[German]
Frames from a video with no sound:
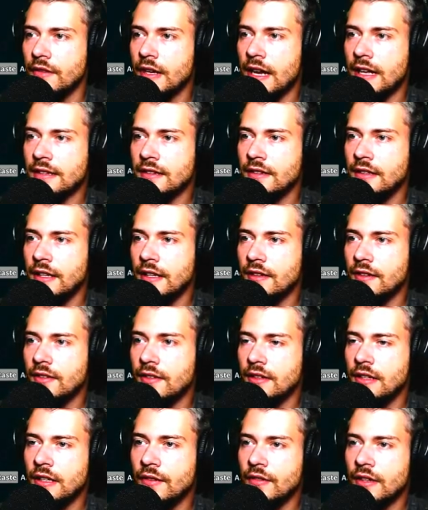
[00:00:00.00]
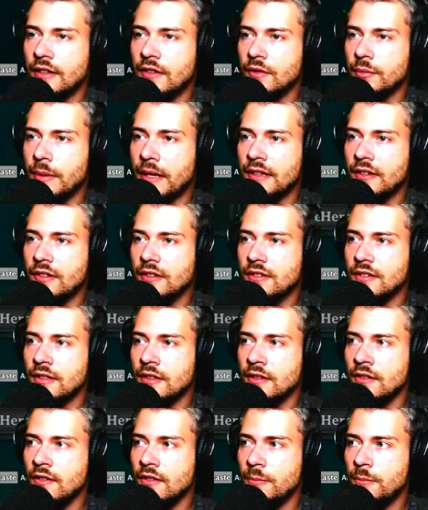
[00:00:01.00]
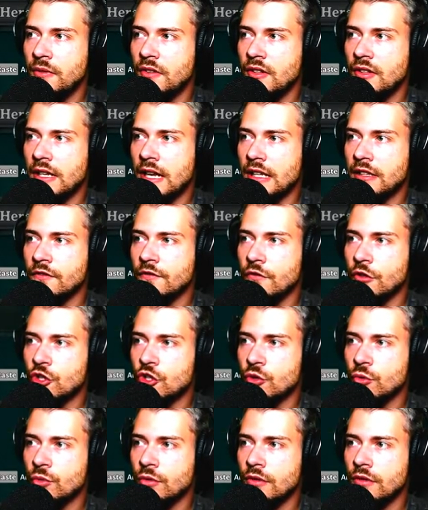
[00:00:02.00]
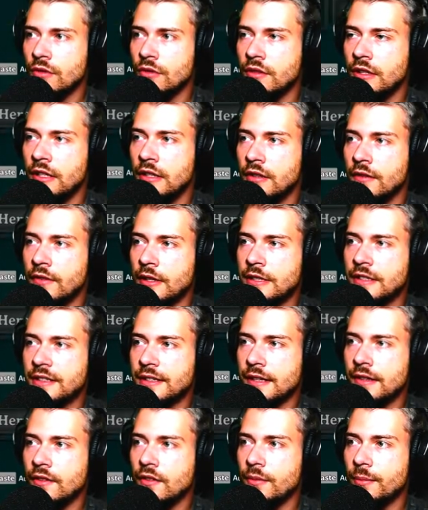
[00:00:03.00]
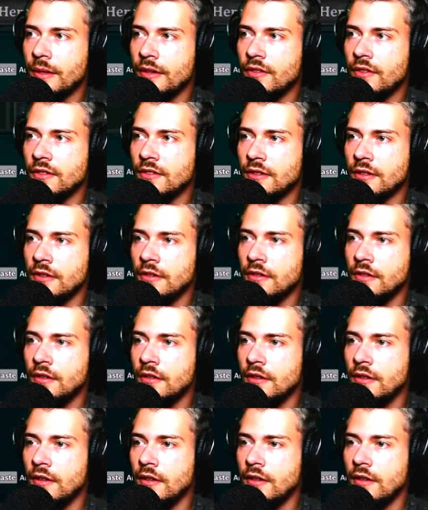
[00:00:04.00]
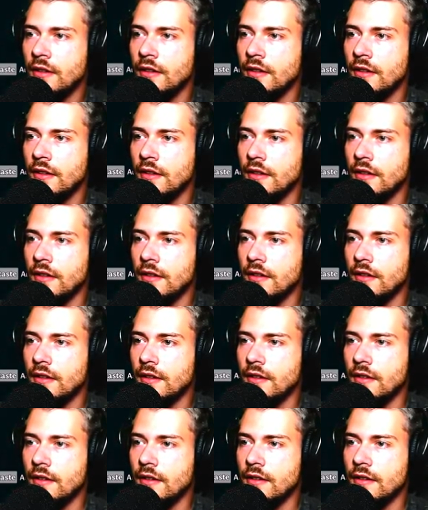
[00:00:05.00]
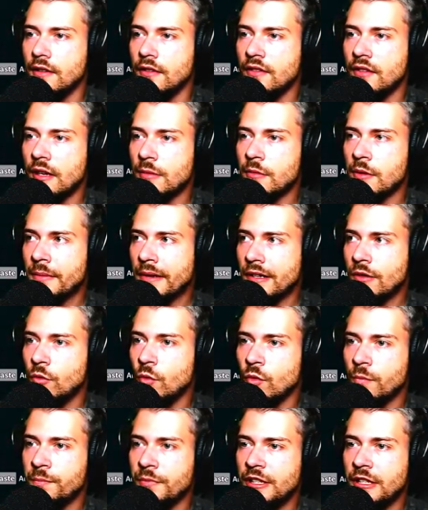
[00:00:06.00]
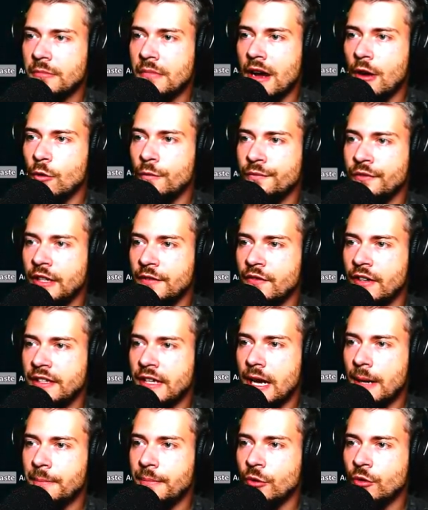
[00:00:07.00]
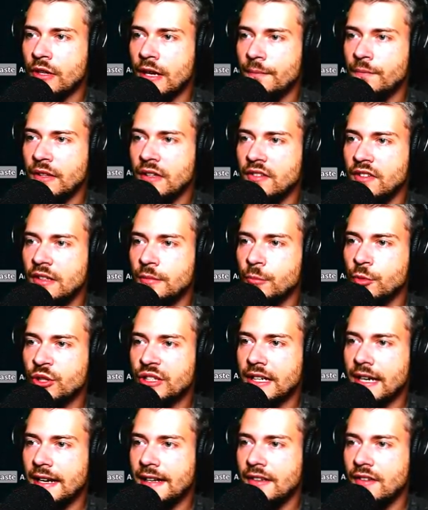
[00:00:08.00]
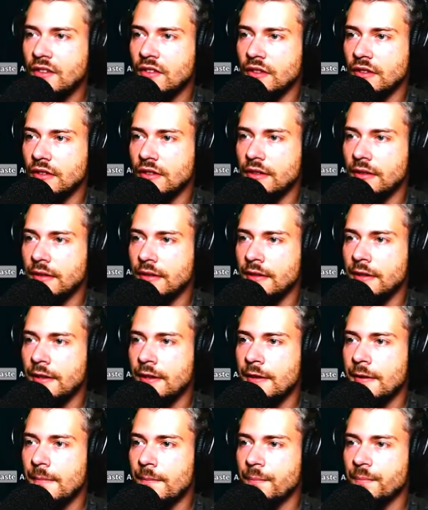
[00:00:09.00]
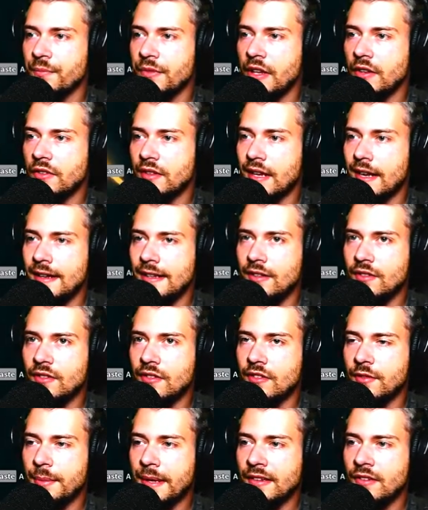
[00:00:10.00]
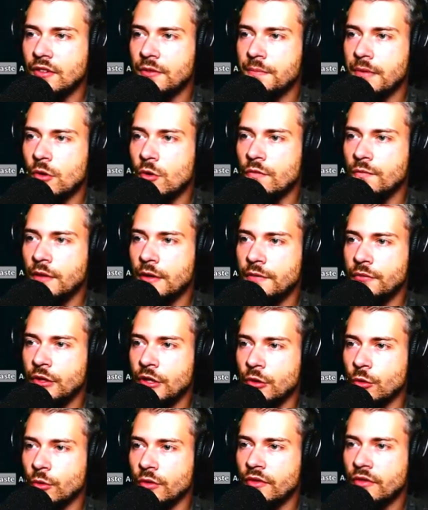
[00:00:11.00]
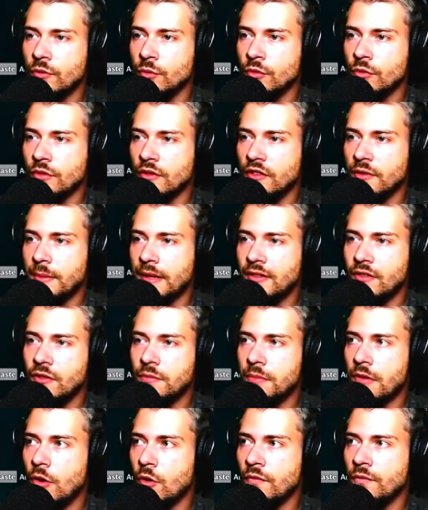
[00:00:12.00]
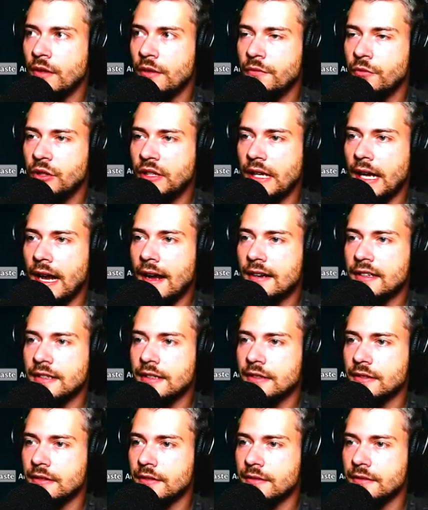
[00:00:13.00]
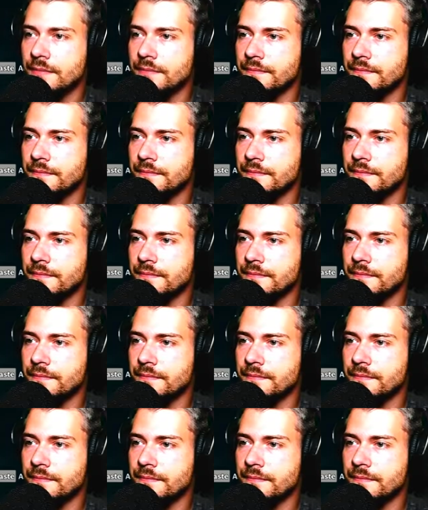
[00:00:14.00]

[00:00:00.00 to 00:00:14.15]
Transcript: Wir hatten jetzt, hier waren 20 drin, 17 hatten wir schon. Ne, hier waren nicht ganz 20 drin. Dann sagen wir mal grob, mit dem Haufen, den wir hier abbauen, haben wir 37. Das heißt, 20 brauchen wir für die Rüstung und 20 brauchen wir für die Hacke.